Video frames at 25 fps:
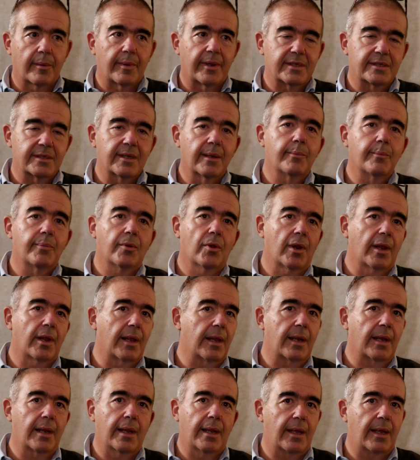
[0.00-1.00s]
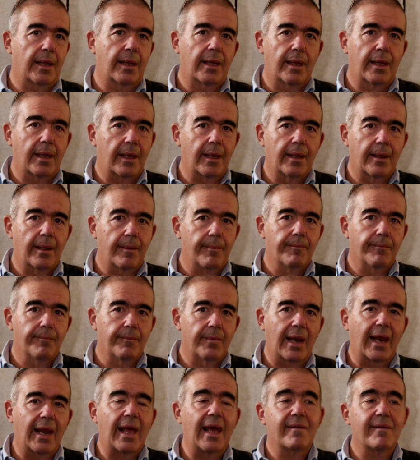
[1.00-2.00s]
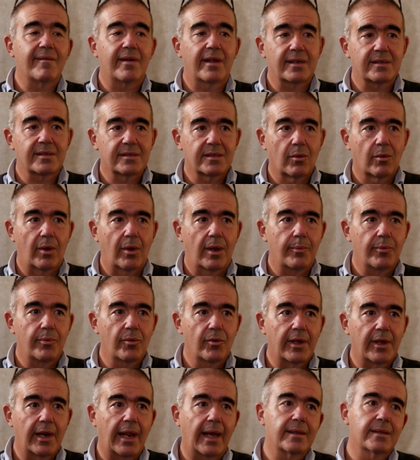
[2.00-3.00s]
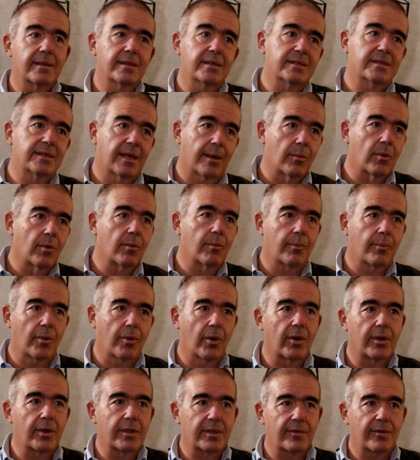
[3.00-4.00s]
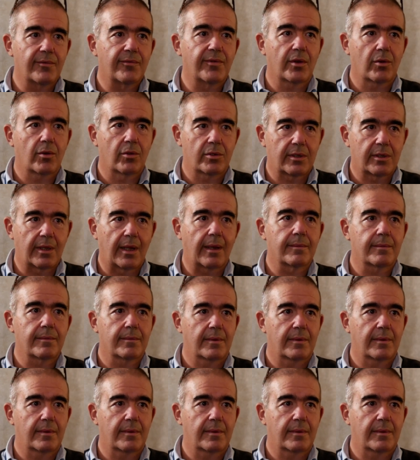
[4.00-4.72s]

Per esempio le, le, le, Everest, quelle più grandi, siamo un po' in difficoltà.